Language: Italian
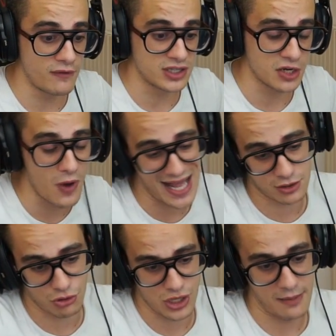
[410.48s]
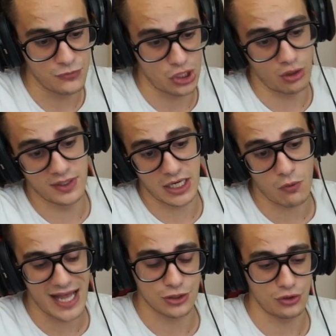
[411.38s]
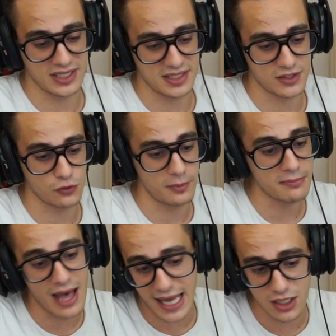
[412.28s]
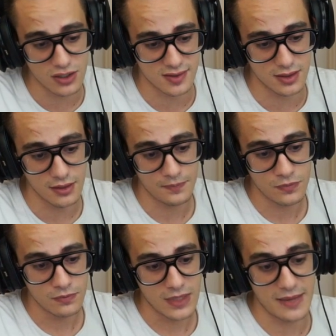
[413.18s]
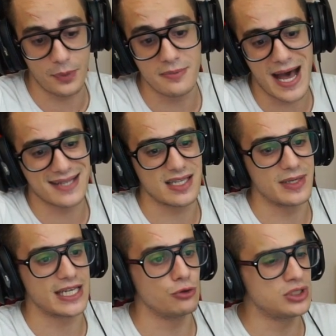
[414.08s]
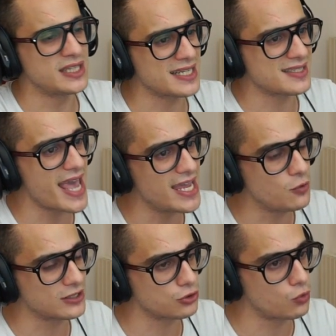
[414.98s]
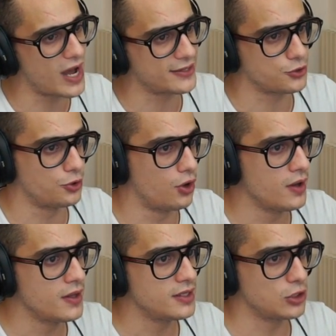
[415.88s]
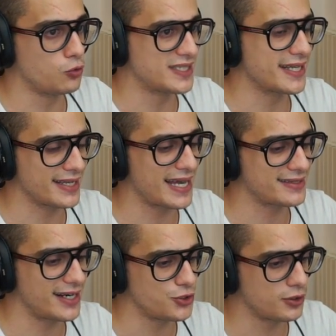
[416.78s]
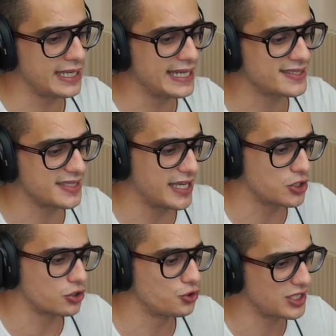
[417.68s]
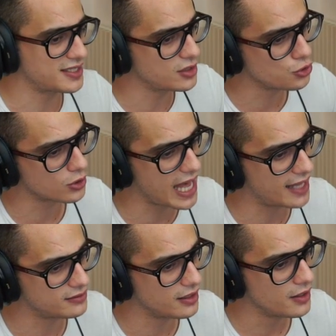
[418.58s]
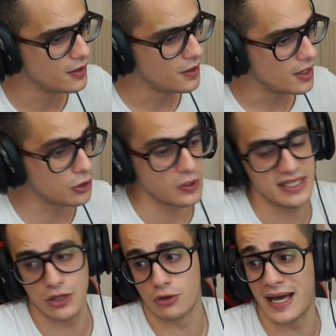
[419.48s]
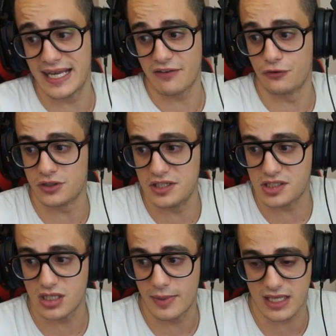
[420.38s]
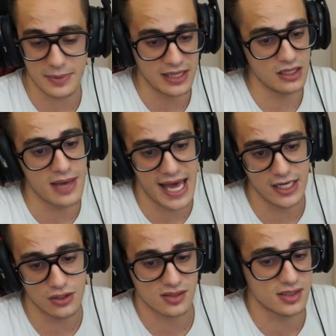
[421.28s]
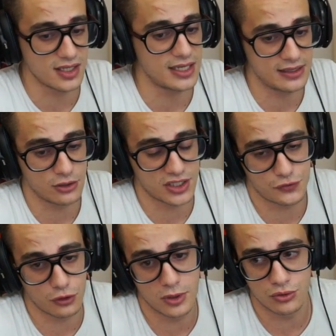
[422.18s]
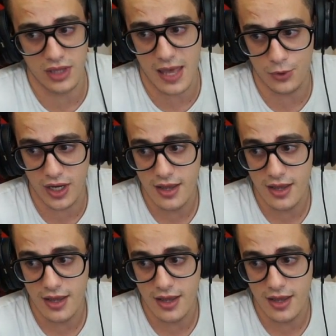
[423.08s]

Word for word: 3-4 c'ha. C'è il nuovo 3-4 che si trasforma in Maligos e poi basta perché tutti i 3-6, 4-4, se tu questa carta la giochi in late stage sono già stati giocati. E quindi è normale che è fortissima perché prendi Maligos e lo trasformi in un demone.